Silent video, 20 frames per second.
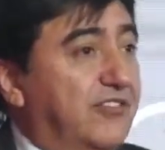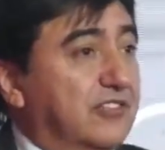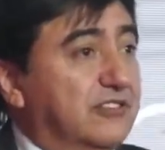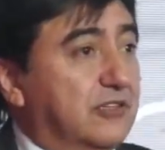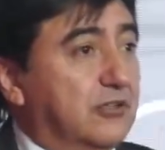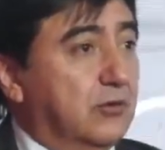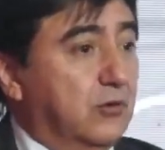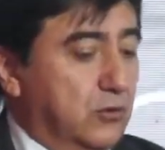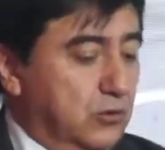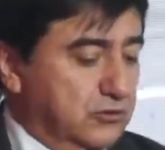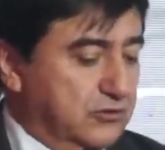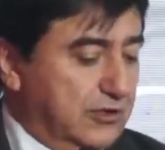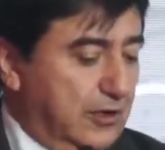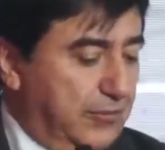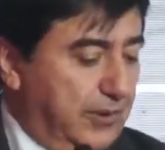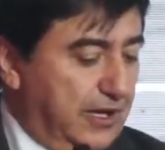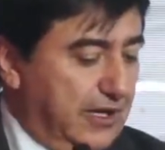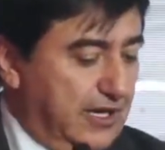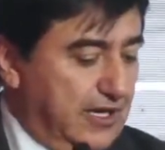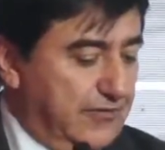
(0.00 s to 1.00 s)
para fazer uso
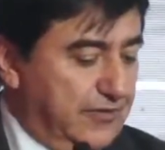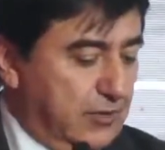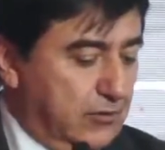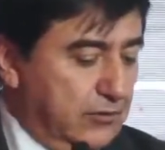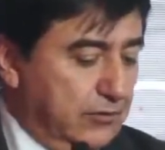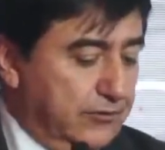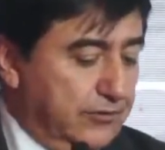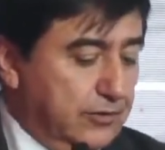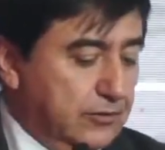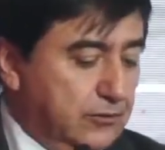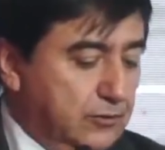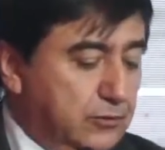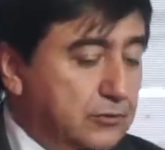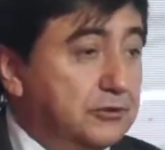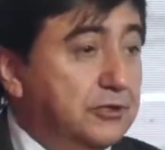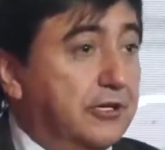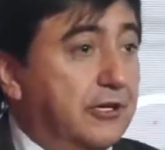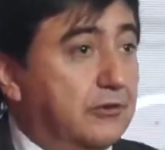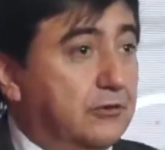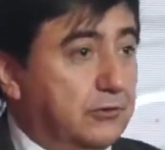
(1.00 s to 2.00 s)
da palavra, convido
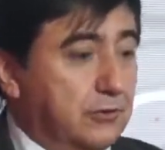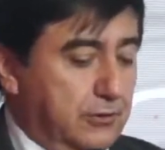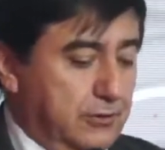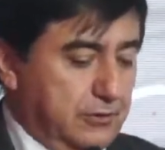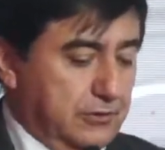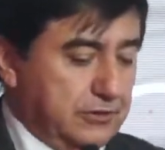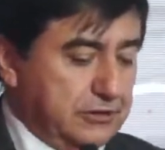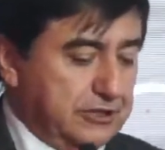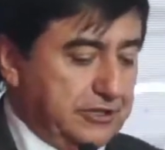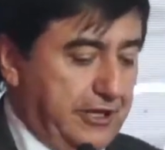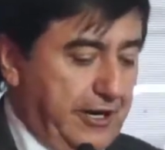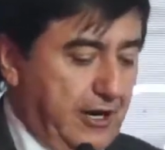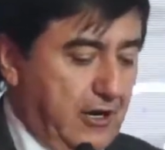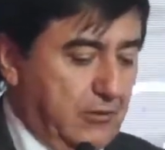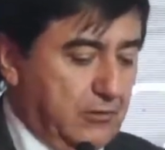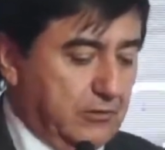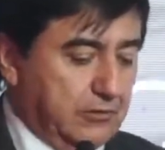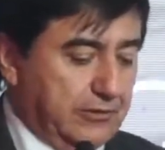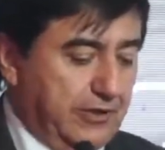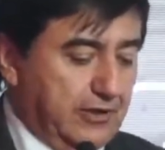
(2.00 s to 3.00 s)
o
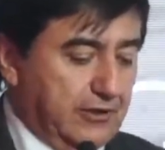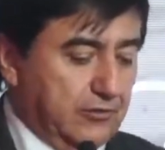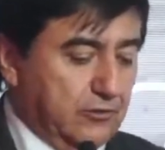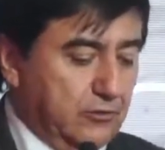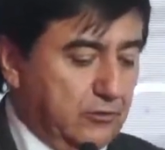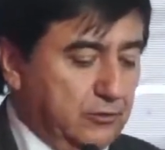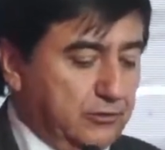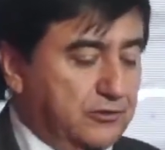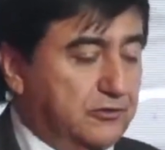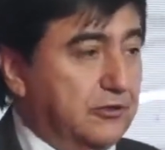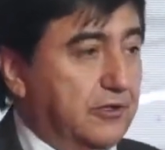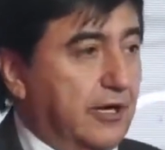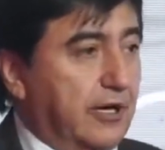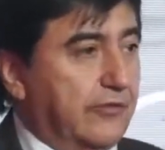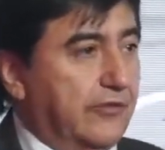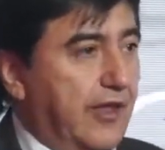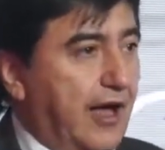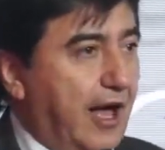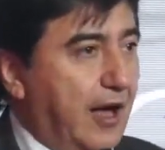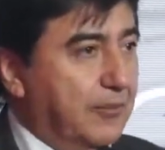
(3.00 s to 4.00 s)
diretor-geral da
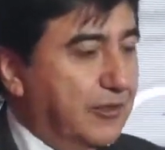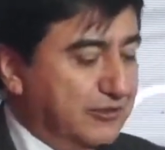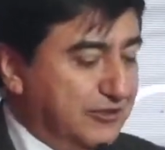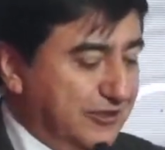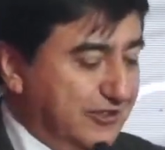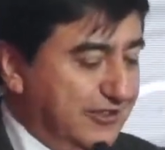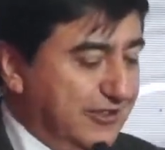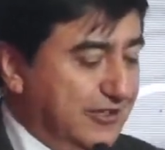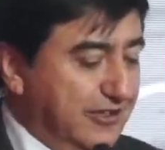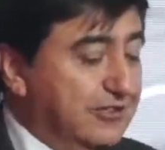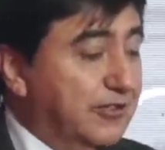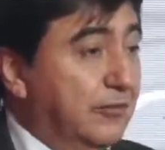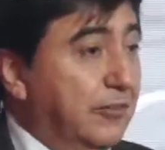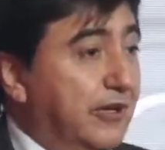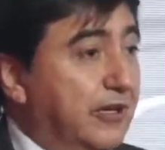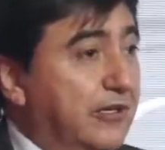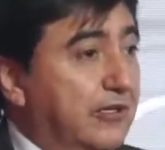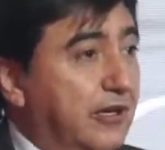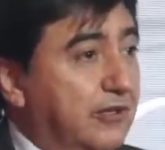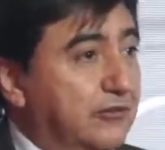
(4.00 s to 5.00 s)
indústria da ABGD e
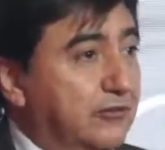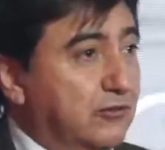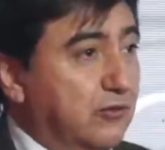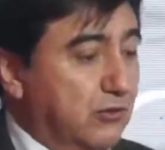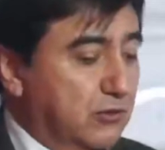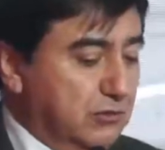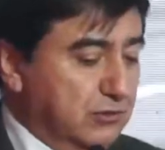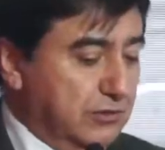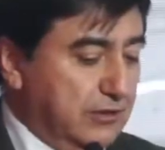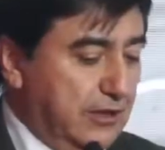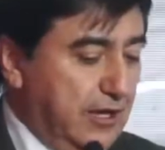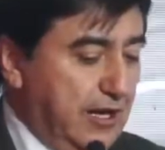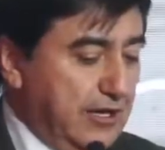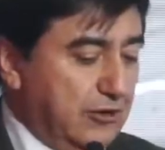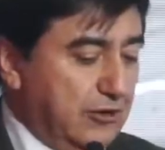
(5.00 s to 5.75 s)
também CEO